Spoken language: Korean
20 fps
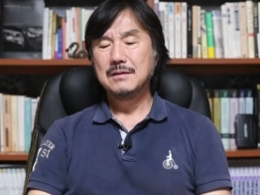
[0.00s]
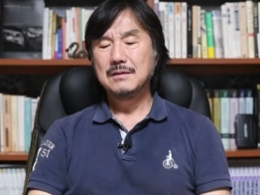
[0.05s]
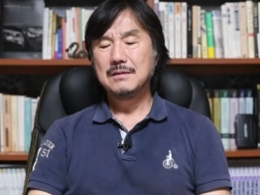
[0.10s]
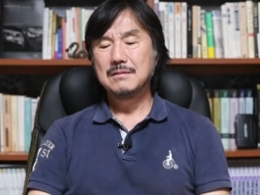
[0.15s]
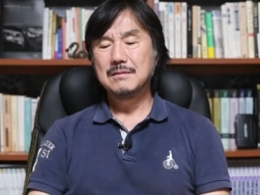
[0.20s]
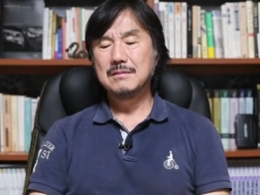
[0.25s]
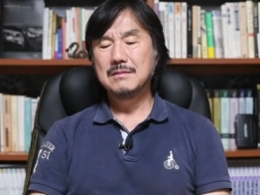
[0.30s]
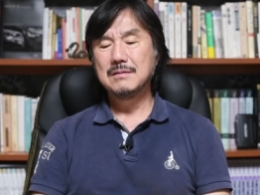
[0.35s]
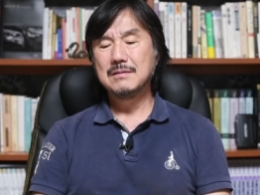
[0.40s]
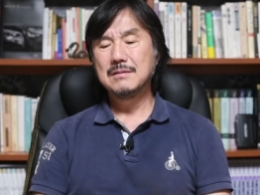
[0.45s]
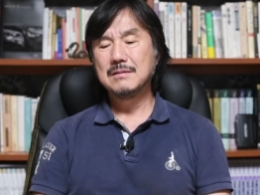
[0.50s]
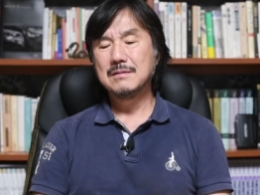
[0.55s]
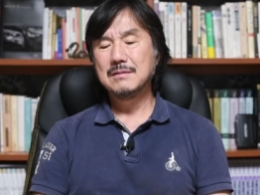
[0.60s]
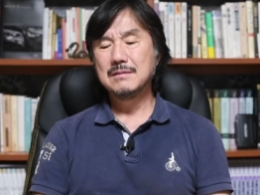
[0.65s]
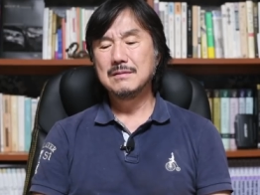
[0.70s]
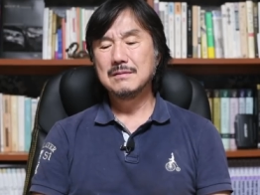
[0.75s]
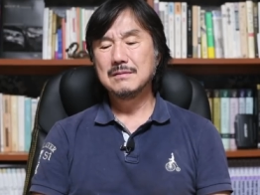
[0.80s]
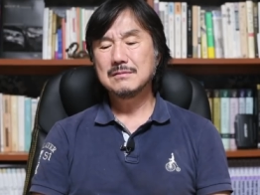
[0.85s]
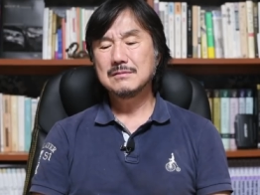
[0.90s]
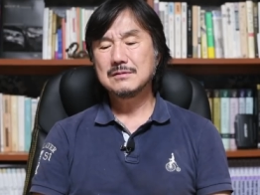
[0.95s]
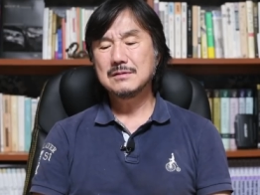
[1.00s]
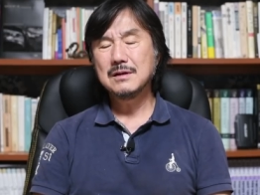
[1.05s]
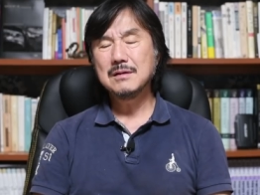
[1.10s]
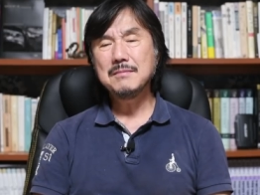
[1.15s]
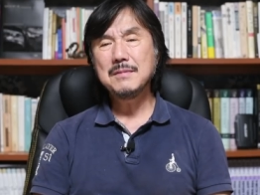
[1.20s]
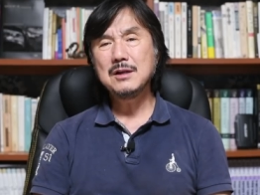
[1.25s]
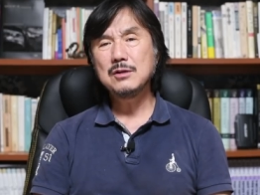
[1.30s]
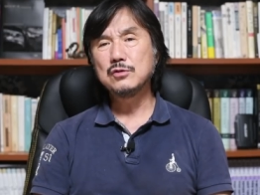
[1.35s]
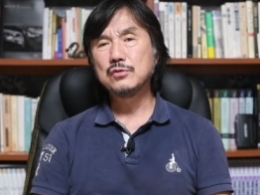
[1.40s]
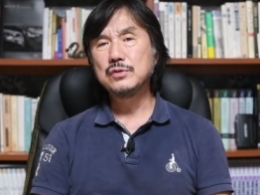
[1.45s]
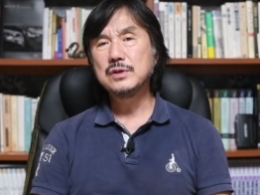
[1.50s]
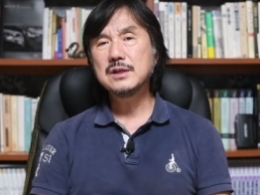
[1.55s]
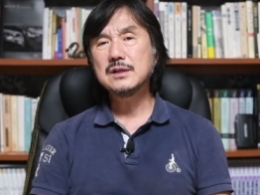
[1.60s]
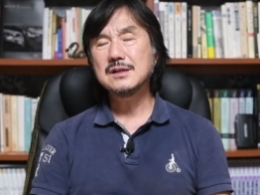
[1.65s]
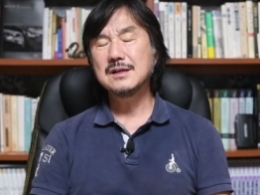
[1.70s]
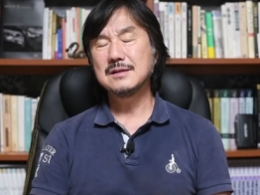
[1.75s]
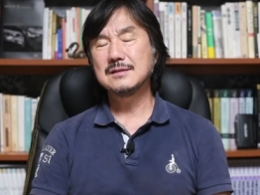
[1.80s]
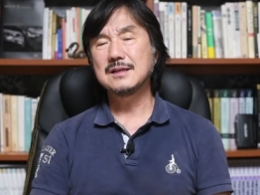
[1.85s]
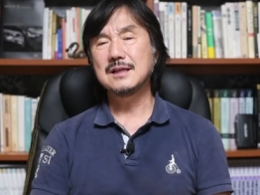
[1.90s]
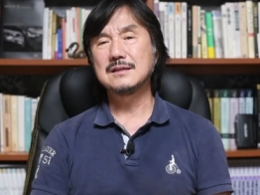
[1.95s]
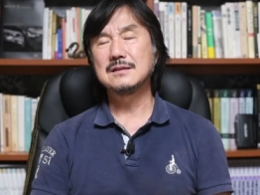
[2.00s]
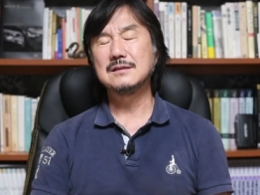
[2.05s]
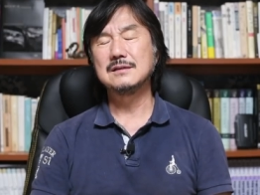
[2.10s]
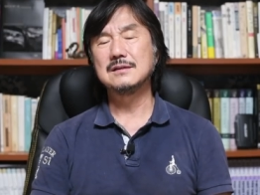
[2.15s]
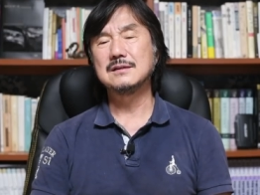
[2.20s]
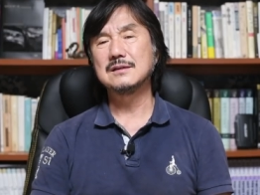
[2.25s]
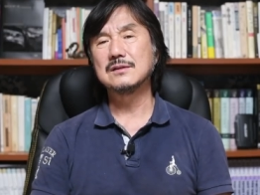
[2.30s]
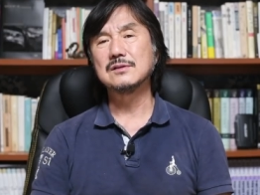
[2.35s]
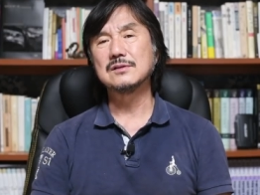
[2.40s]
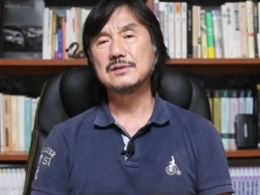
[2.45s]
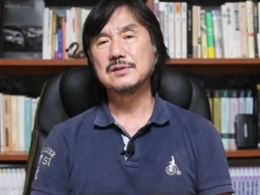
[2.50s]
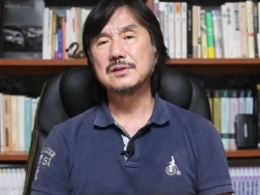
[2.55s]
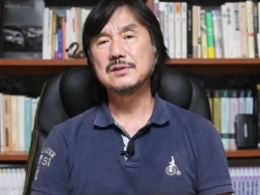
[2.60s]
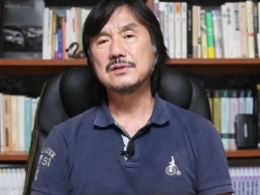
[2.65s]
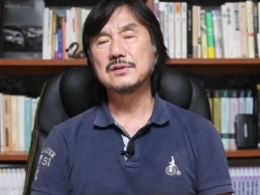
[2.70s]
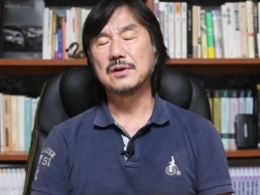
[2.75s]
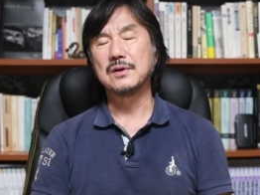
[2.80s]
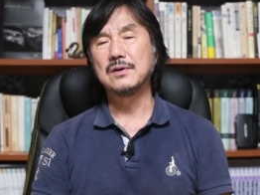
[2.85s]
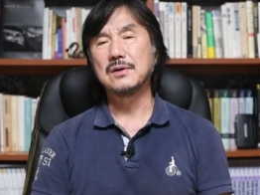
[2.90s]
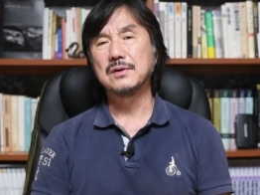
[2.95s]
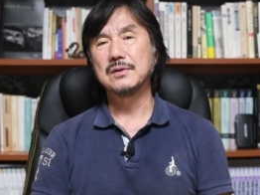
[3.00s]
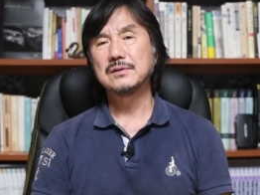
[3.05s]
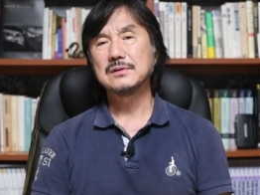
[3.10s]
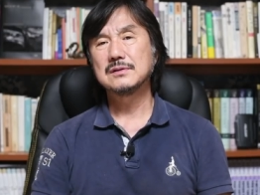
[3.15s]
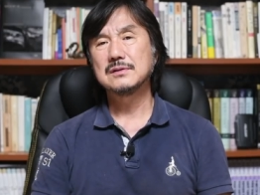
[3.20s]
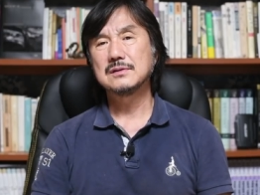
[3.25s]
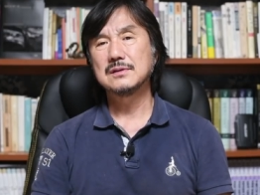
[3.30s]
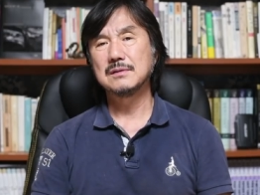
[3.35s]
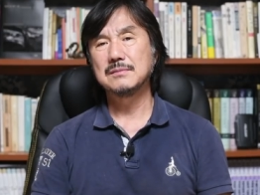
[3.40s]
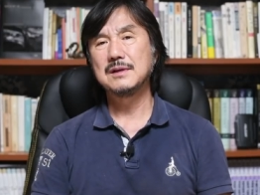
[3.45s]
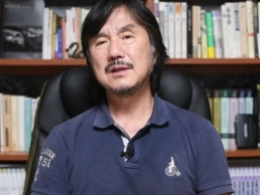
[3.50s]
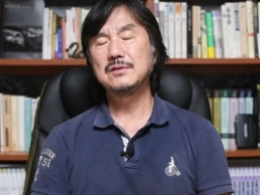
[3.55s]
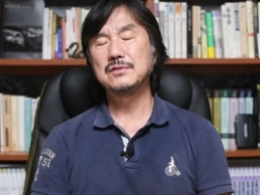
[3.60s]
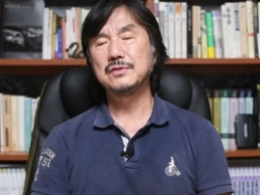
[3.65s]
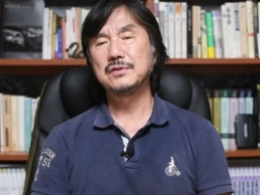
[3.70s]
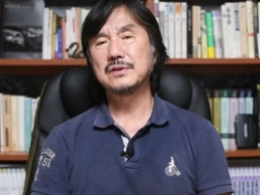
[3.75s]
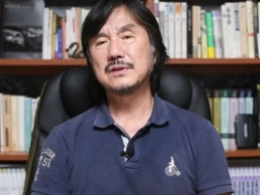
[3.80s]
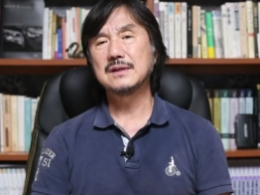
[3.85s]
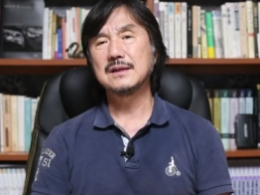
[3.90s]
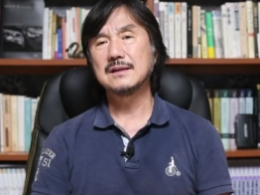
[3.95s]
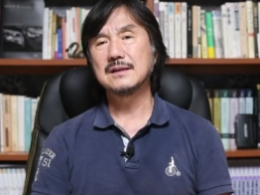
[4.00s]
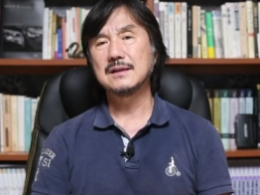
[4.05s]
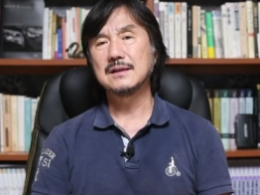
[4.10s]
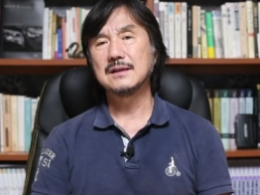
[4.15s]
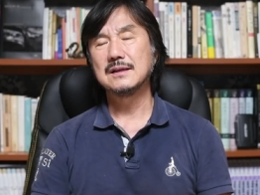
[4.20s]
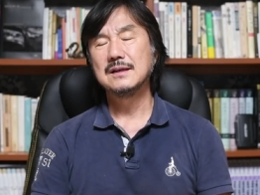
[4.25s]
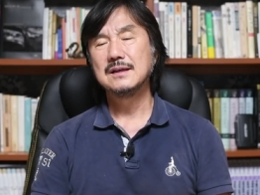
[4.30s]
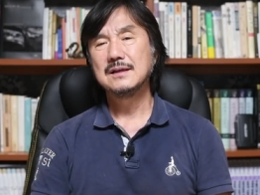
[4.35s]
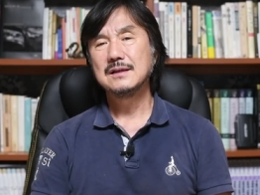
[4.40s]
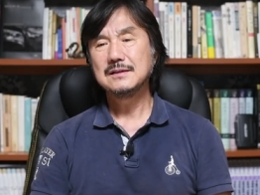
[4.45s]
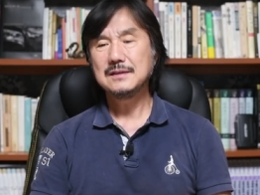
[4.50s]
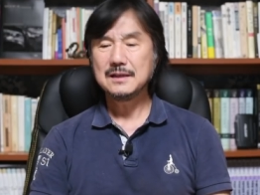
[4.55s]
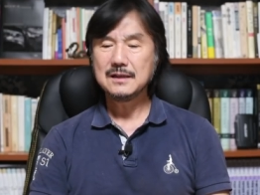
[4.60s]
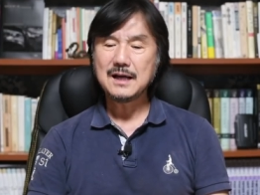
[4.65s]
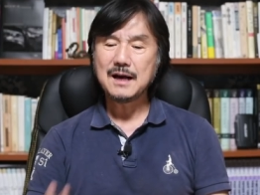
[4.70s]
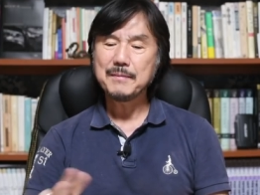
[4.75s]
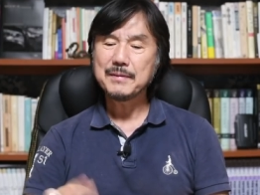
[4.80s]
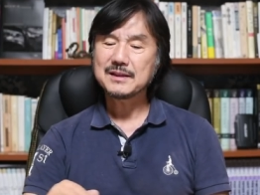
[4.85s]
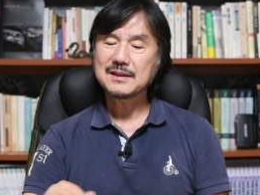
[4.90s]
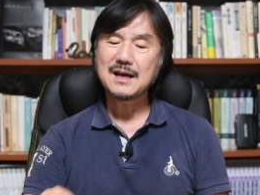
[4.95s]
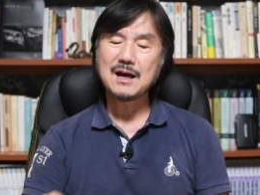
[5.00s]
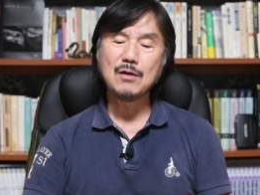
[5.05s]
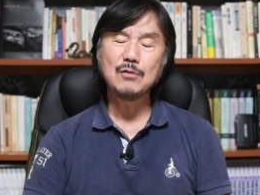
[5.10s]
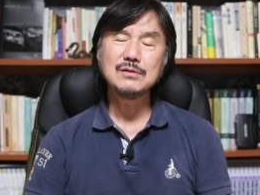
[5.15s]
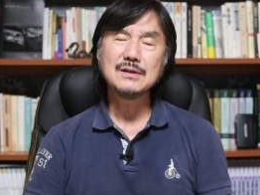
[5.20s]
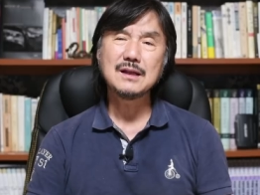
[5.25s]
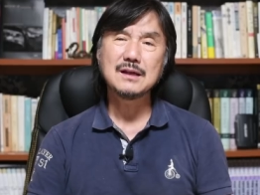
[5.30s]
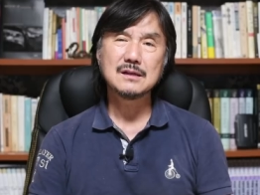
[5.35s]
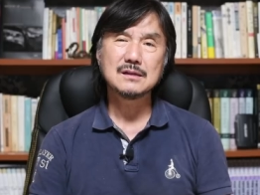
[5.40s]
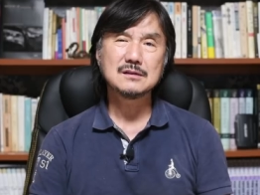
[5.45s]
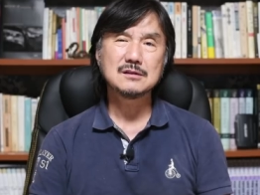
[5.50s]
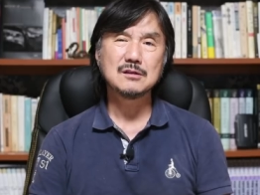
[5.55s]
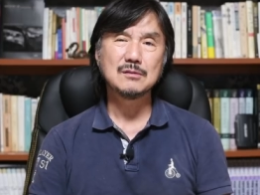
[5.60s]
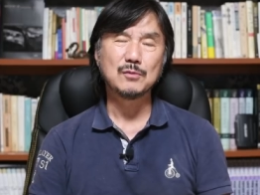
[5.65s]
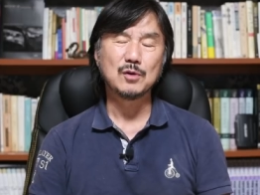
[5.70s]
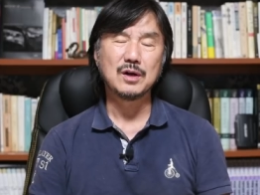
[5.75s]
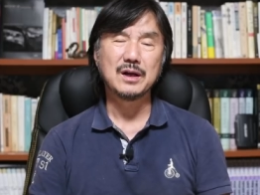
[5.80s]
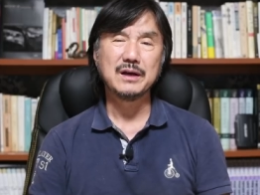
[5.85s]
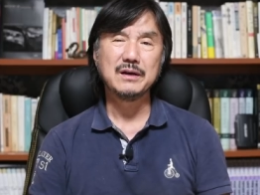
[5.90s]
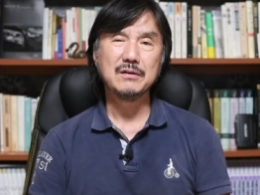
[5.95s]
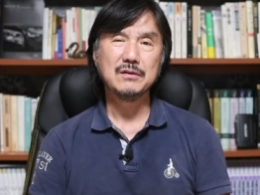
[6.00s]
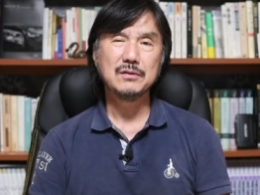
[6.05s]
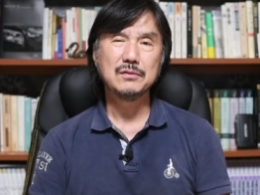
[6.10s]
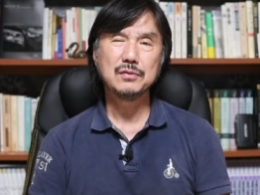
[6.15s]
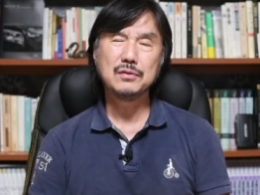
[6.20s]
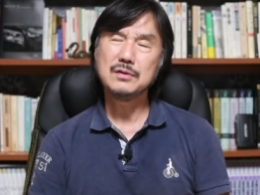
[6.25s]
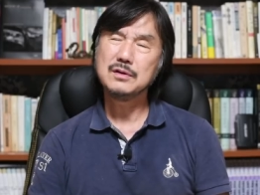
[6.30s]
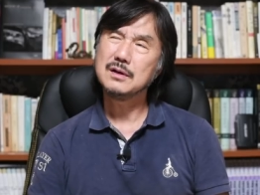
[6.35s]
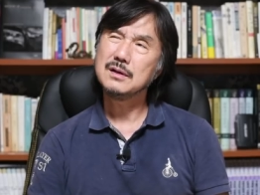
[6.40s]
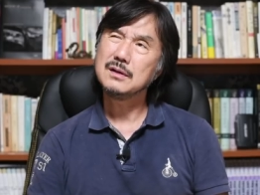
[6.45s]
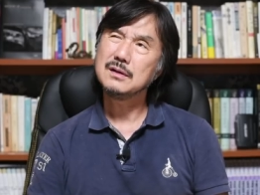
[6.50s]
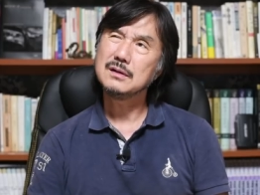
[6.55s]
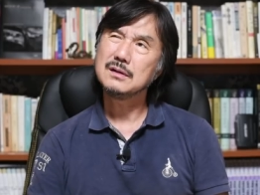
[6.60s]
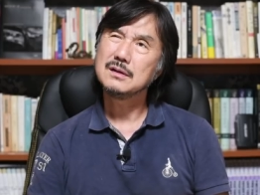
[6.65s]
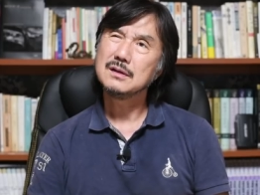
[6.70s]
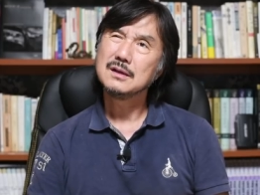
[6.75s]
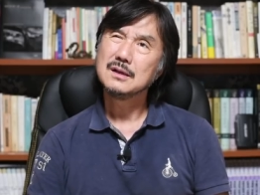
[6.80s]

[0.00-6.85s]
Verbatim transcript: 어, 정말 유니크한 사진을 찍을 수 있죠. 정말 유니크한. 근데 이거 아마 타고나는지도 몰라요. 훈련?